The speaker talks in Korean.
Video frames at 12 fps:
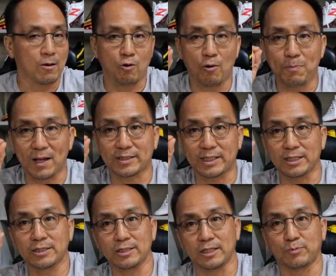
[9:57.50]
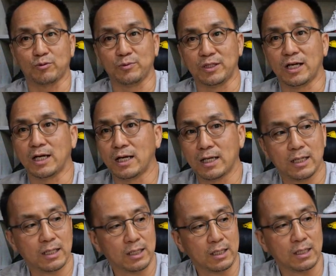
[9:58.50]
코파 센스 제품이나
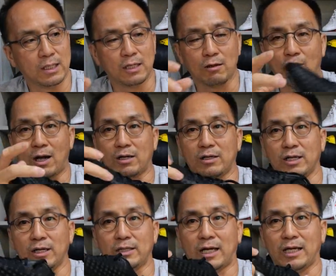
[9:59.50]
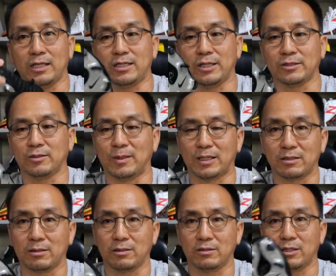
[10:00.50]
과거에 나이키에서
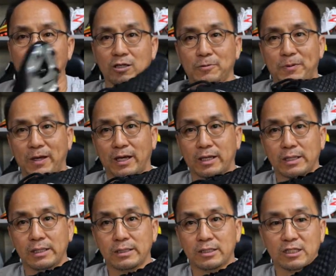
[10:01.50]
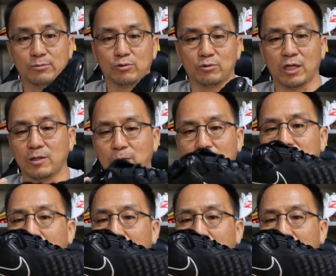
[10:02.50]
만들어진 테크팩 지금도 테크팩이